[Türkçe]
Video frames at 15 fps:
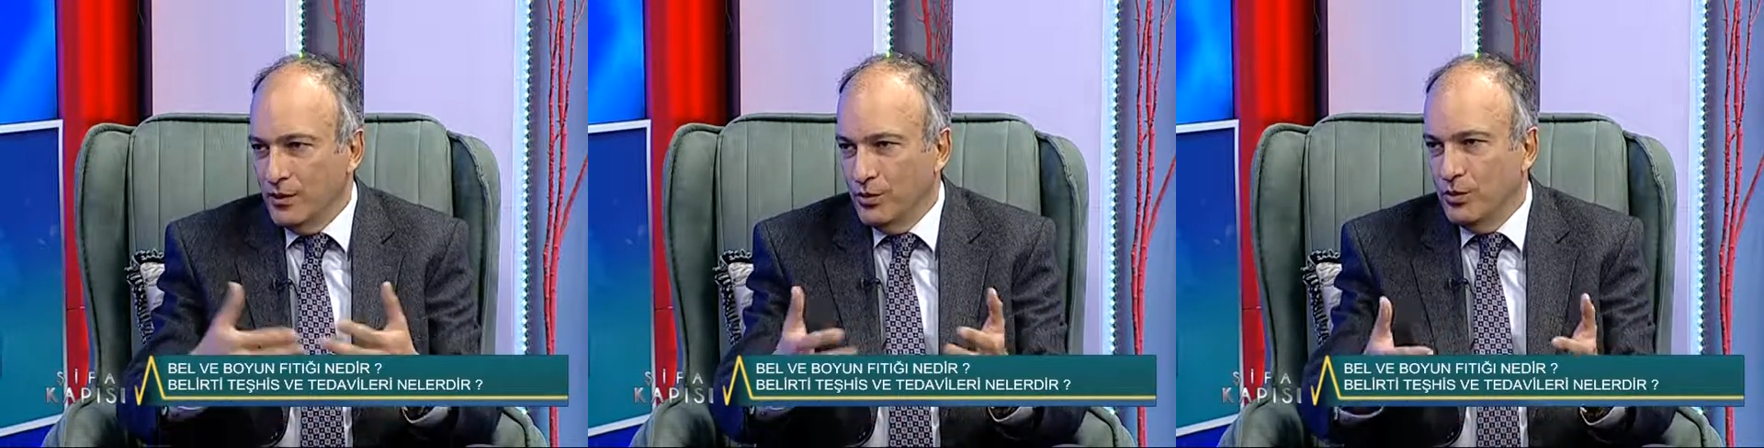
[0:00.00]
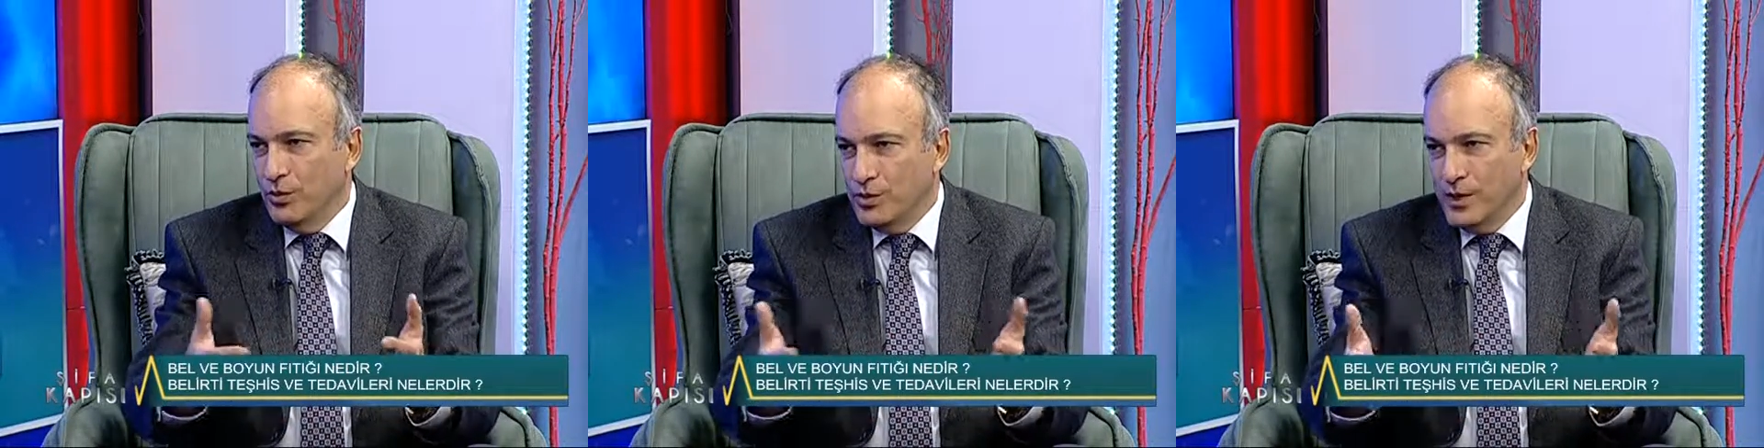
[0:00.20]

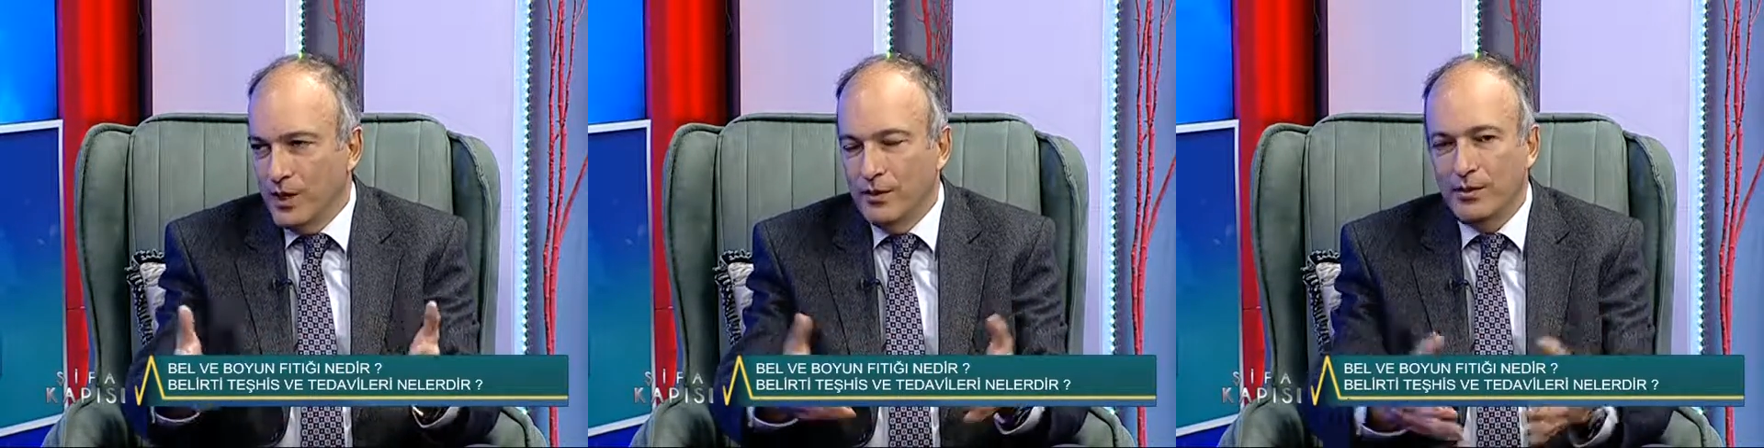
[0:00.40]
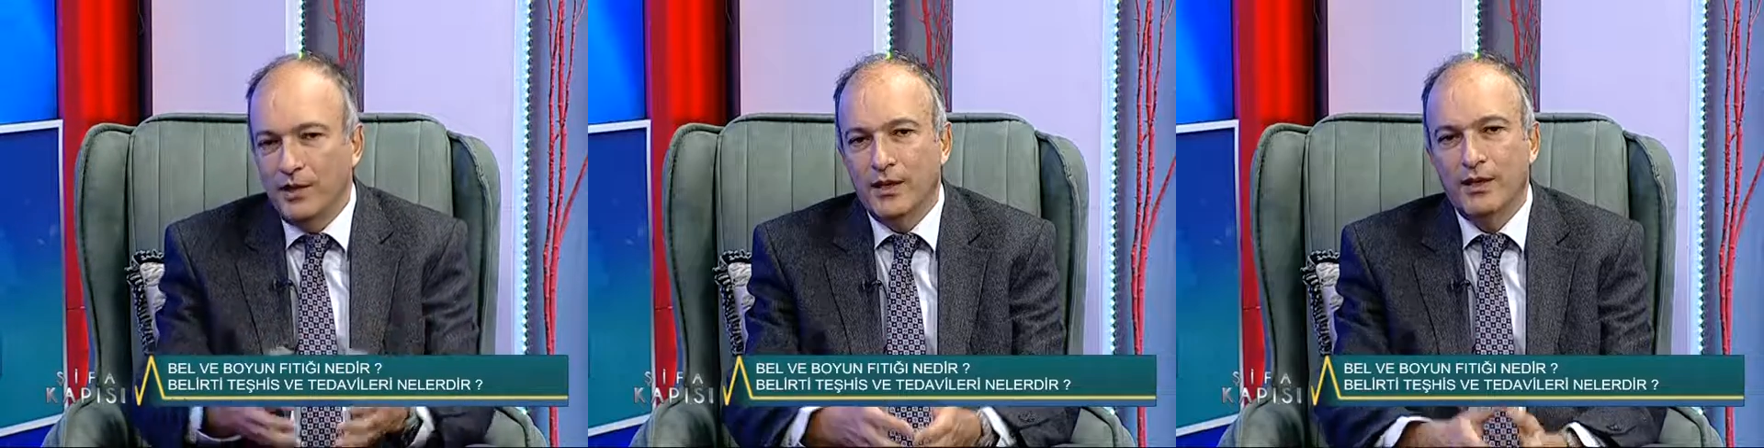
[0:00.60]

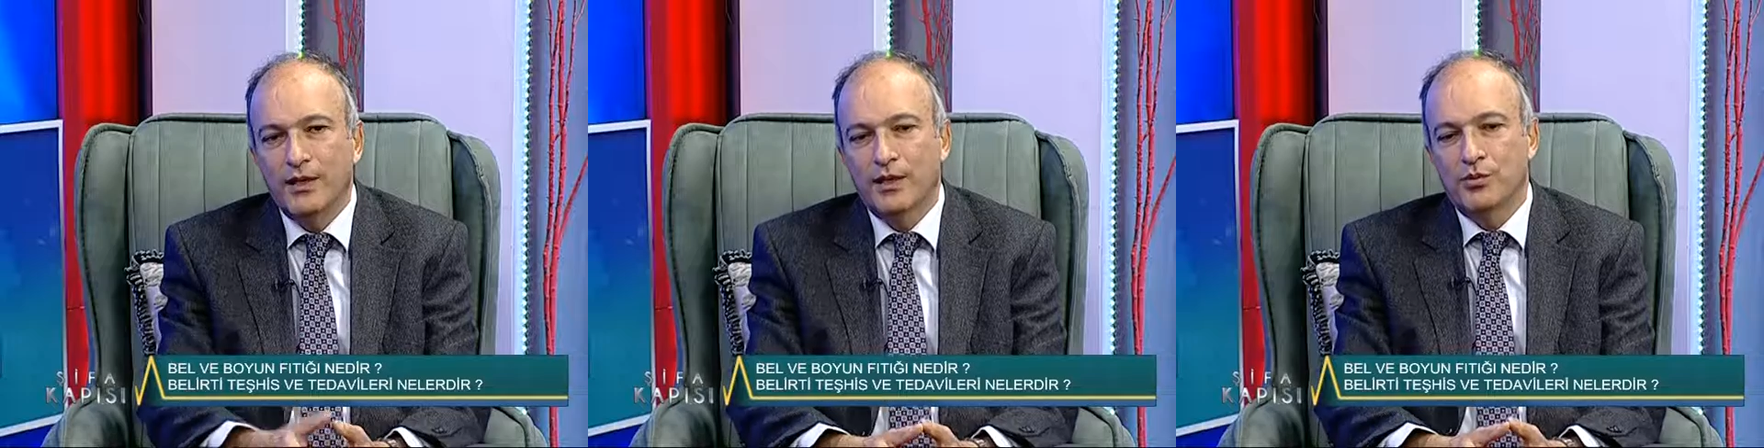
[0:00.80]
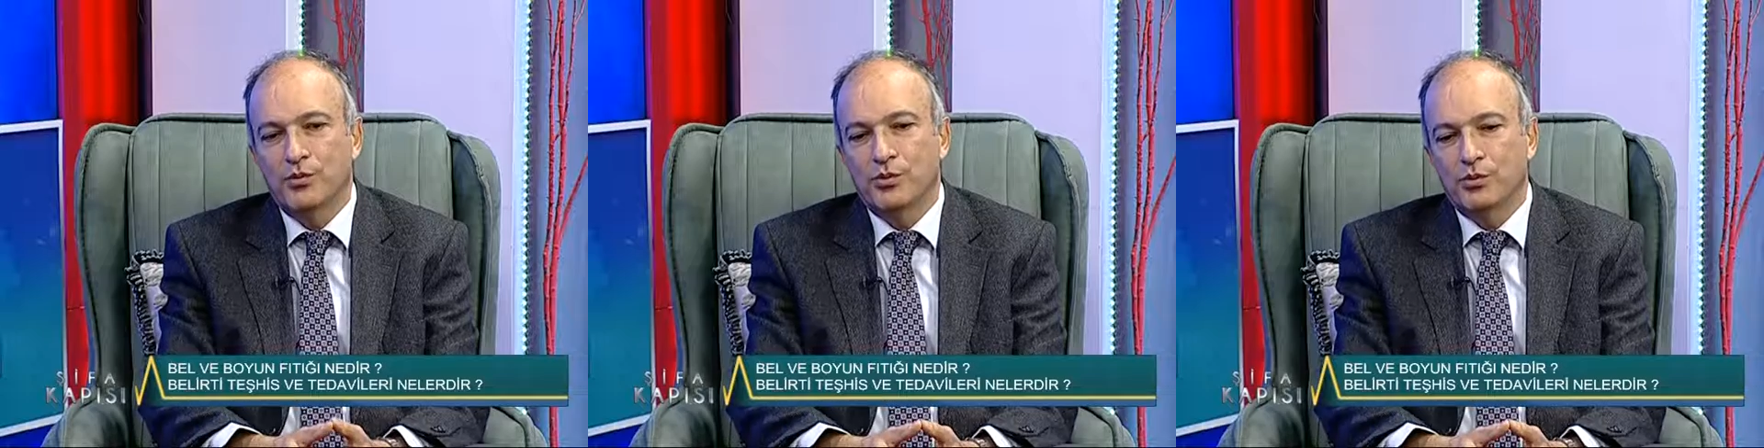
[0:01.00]
doğumsal bir
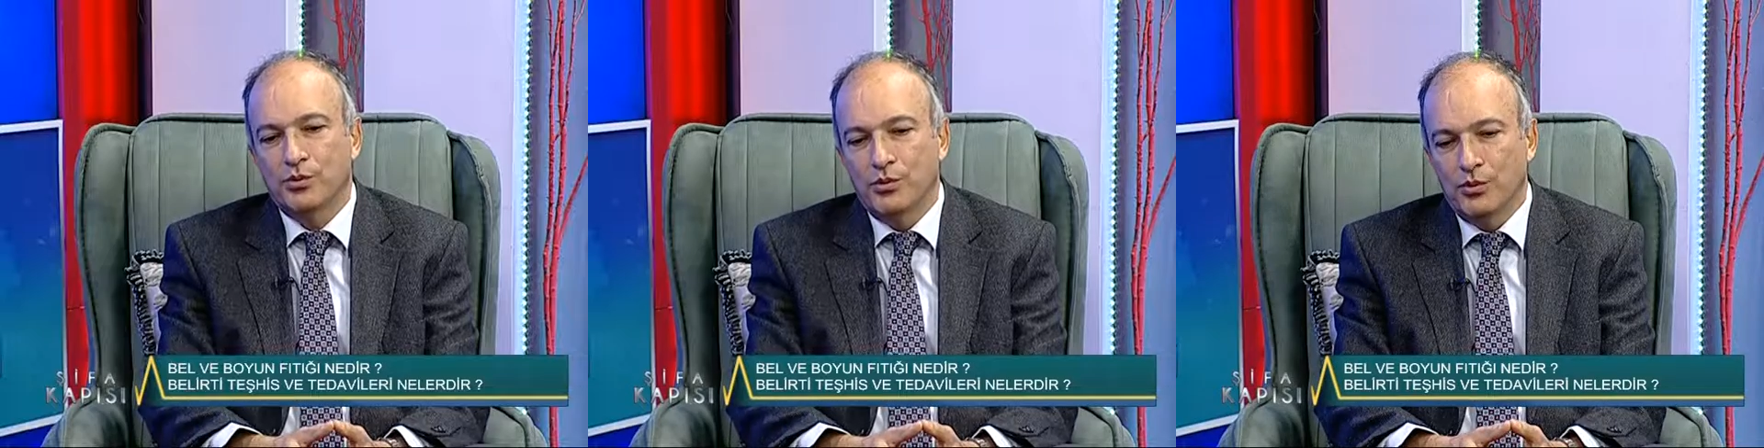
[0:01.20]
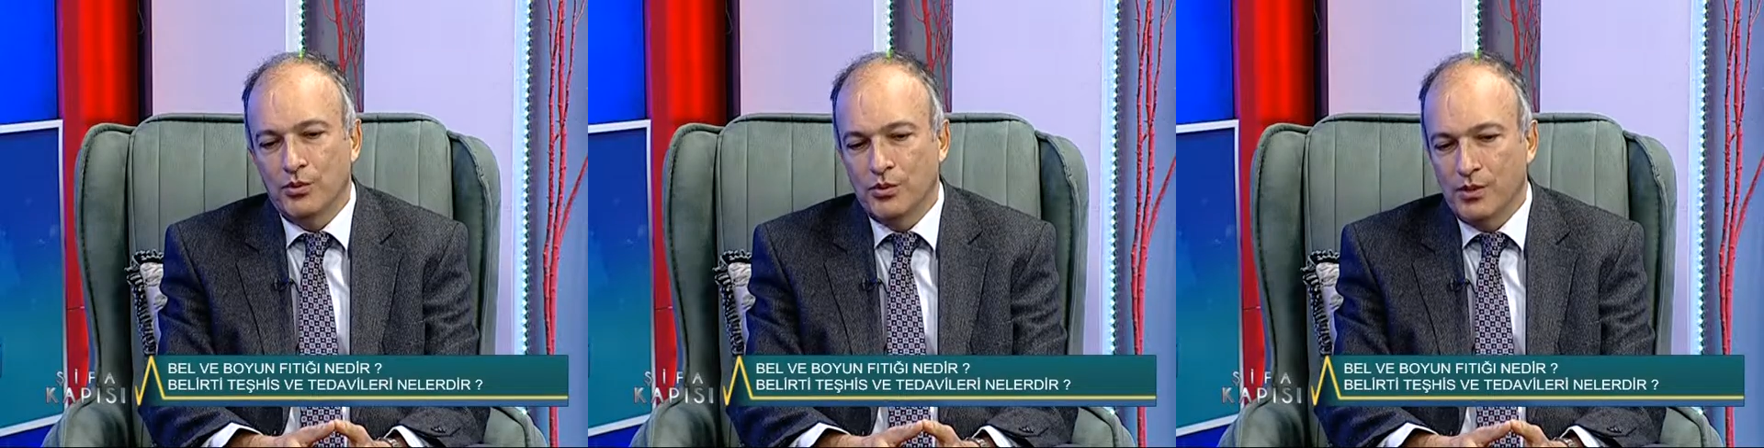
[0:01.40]
neden söz
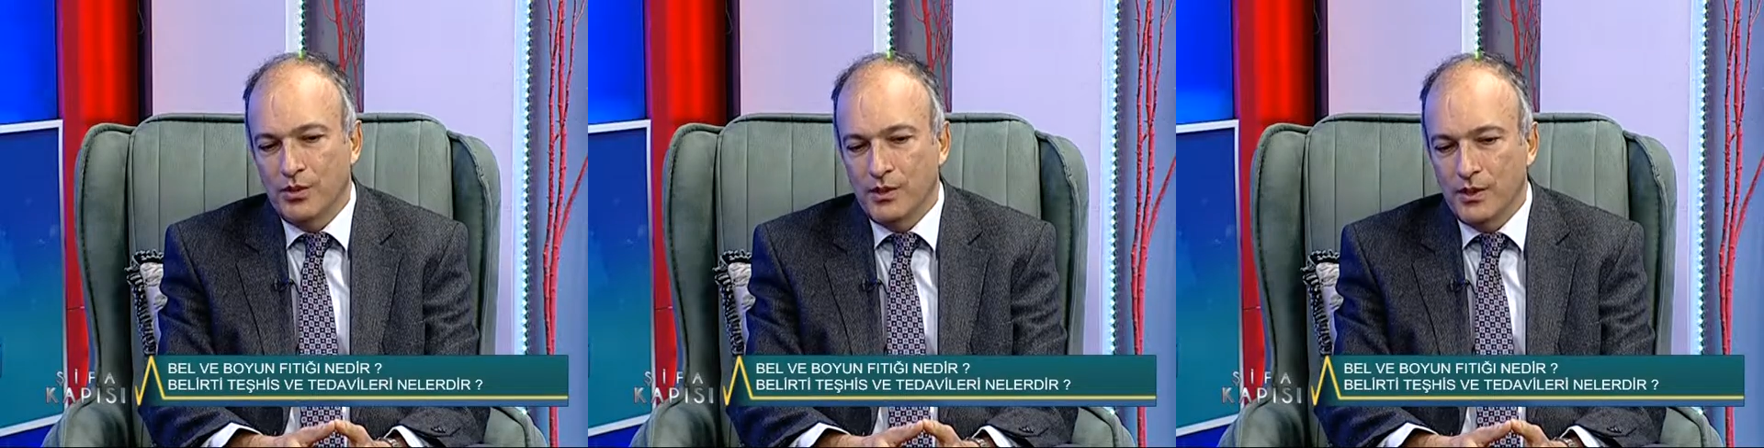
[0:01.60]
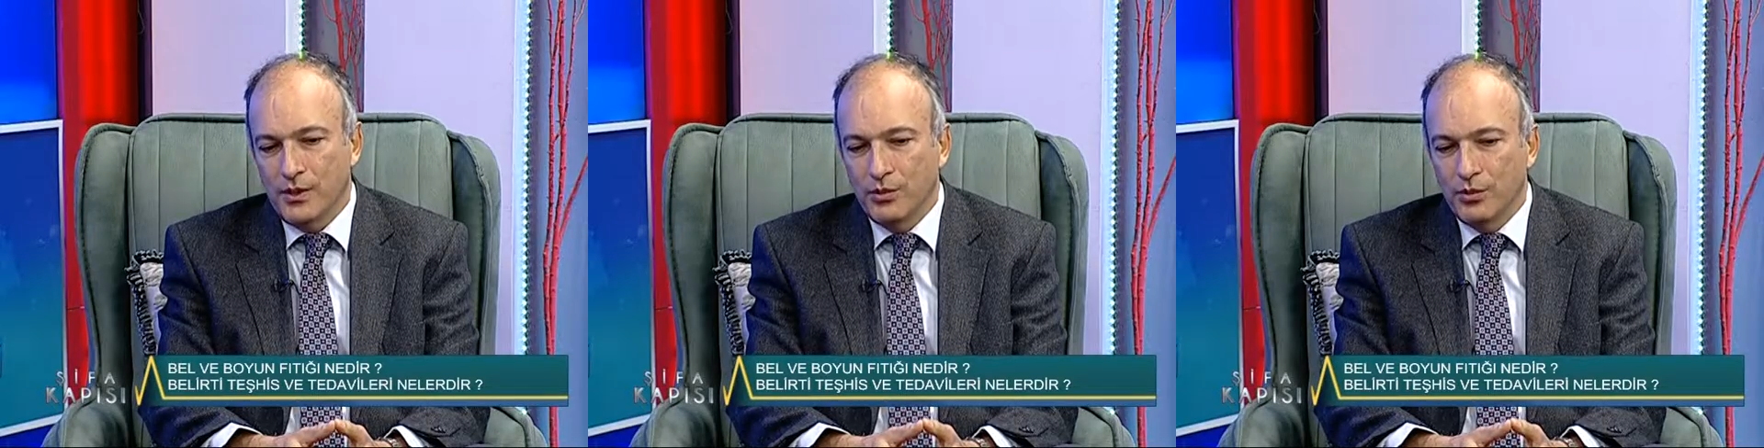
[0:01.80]
konusuysa